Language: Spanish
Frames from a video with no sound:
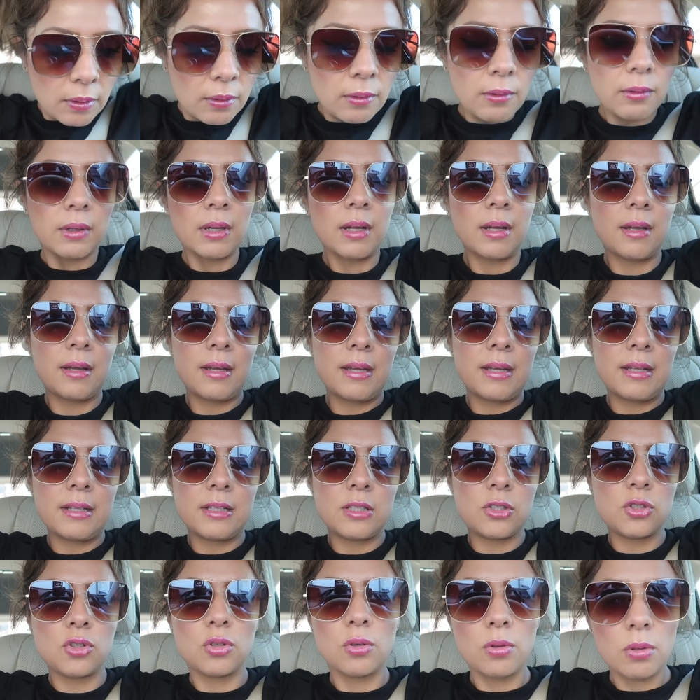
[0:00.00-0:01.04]
Ahora
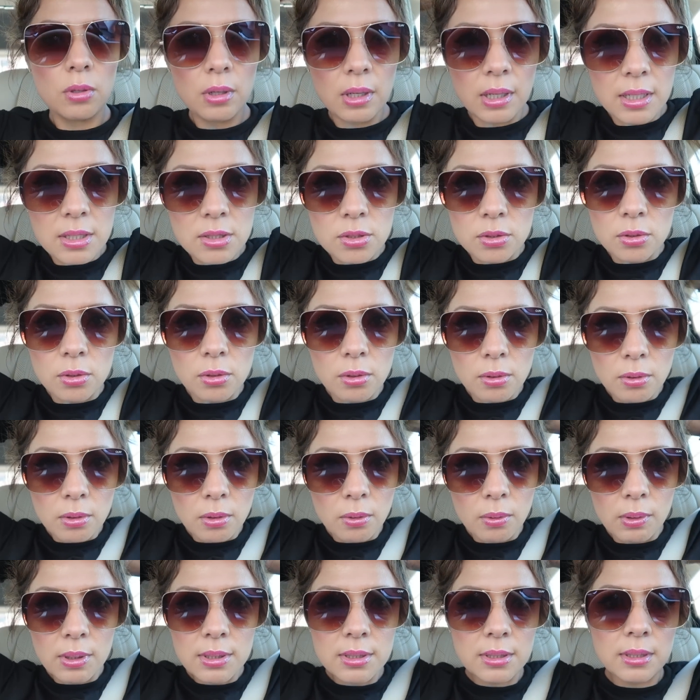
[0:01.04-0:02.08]
el chongazo
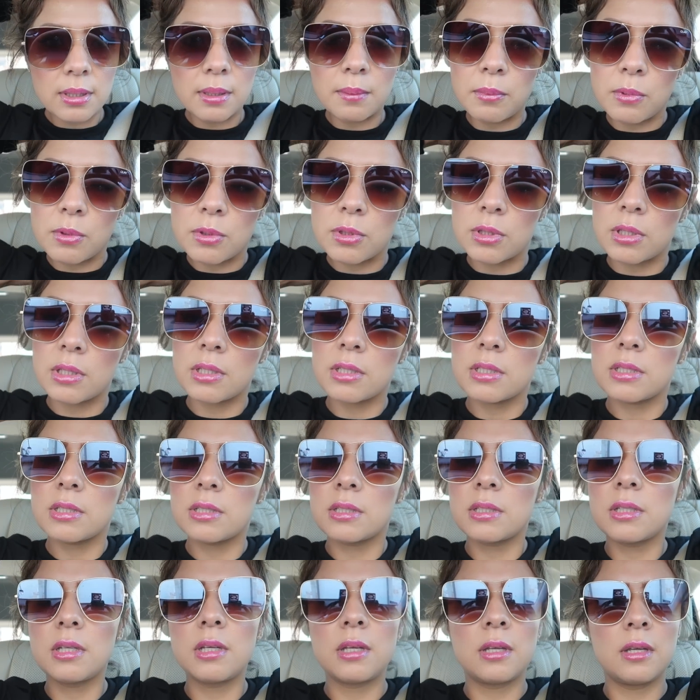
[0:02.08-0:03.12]
lo hacemos
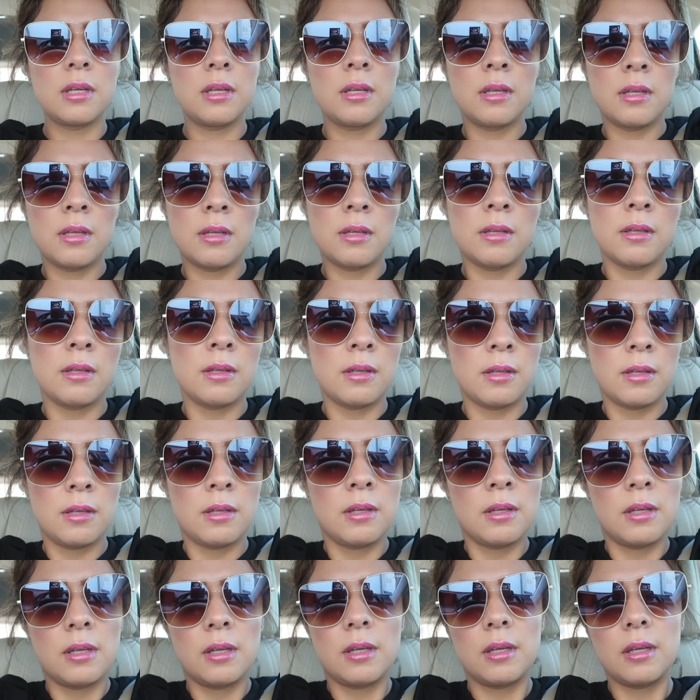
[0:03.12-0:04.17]
así
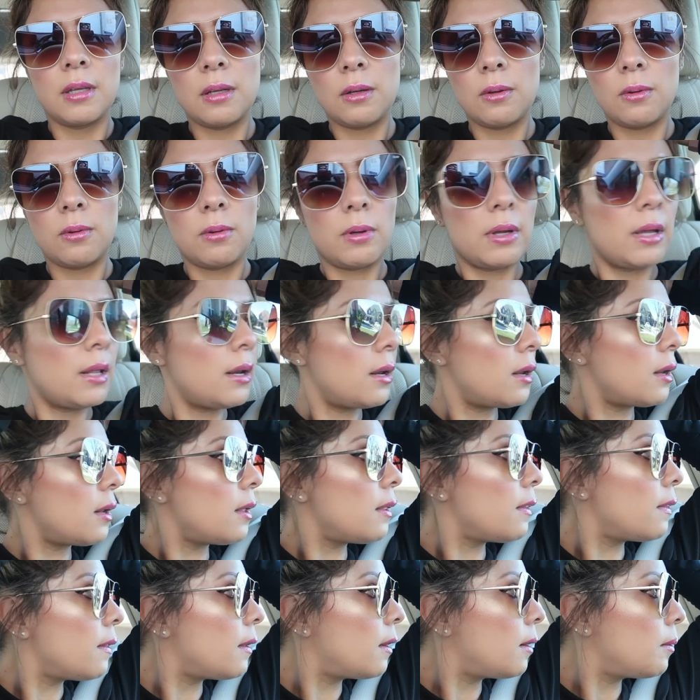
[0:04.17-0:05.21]
y lo
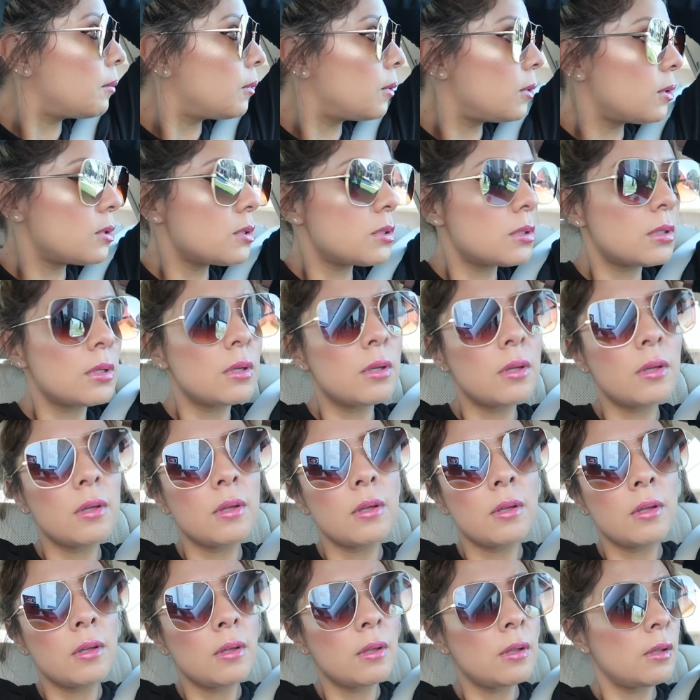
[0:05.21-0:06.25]
enredamos
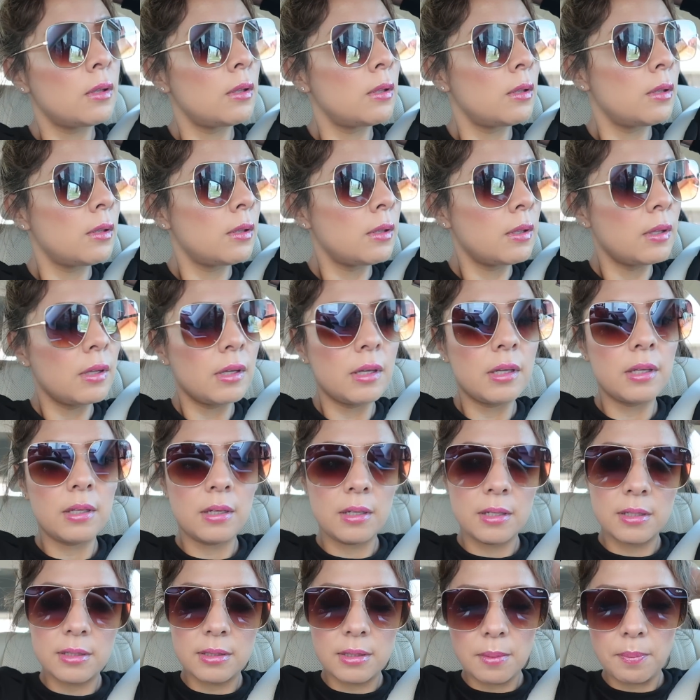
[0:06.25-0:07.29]

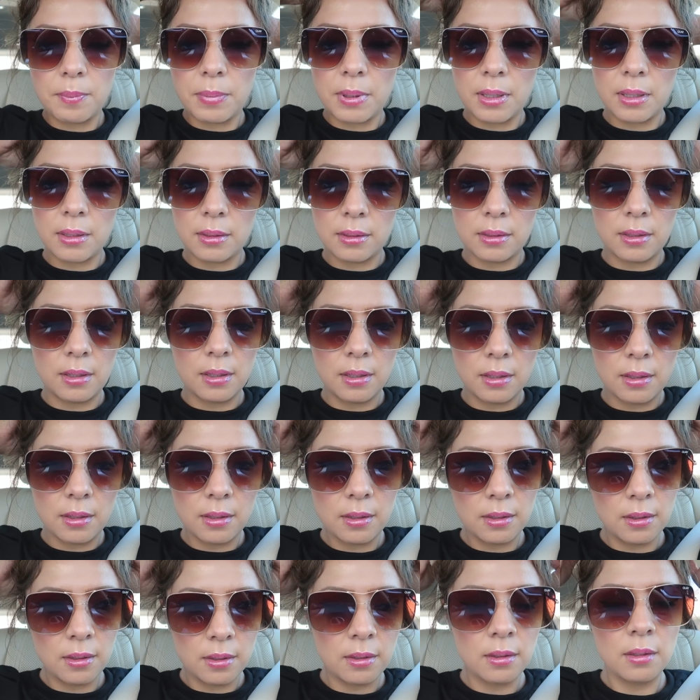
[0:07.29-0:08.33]
en esta parte.
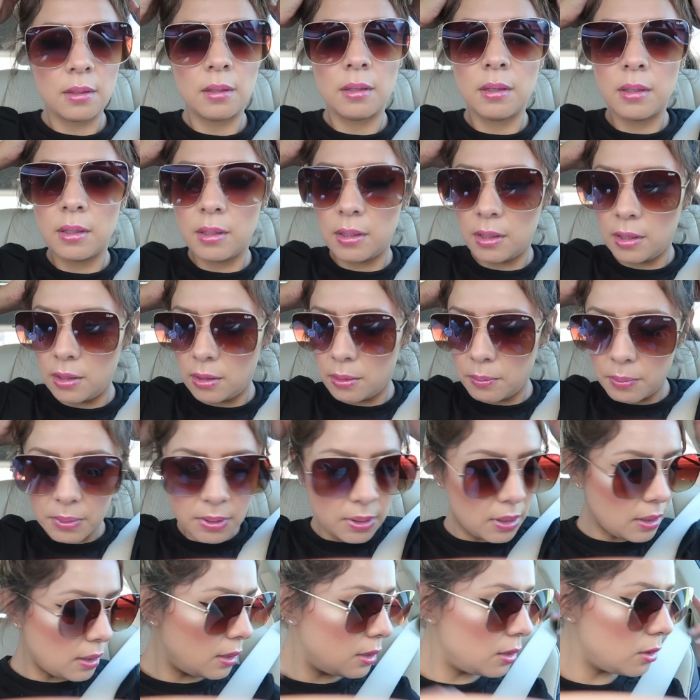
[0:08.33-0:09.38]
Y no me
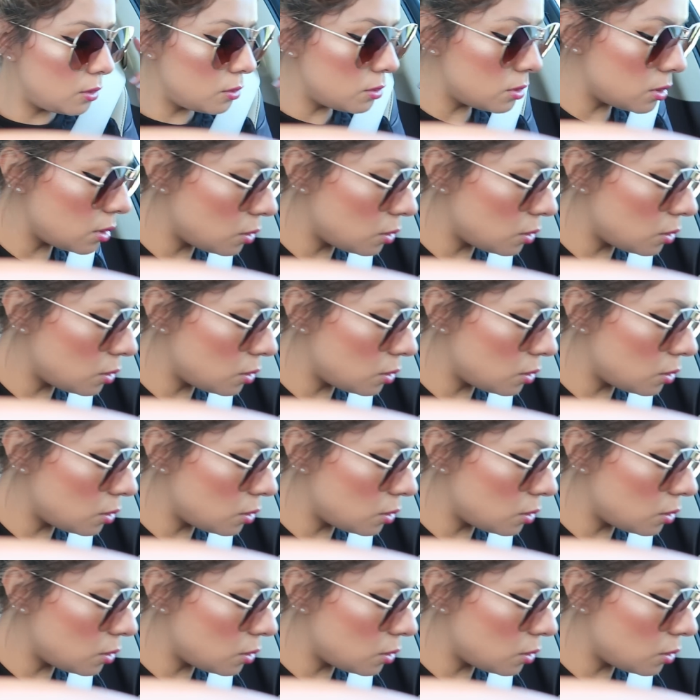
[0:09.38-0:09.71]
traje ni un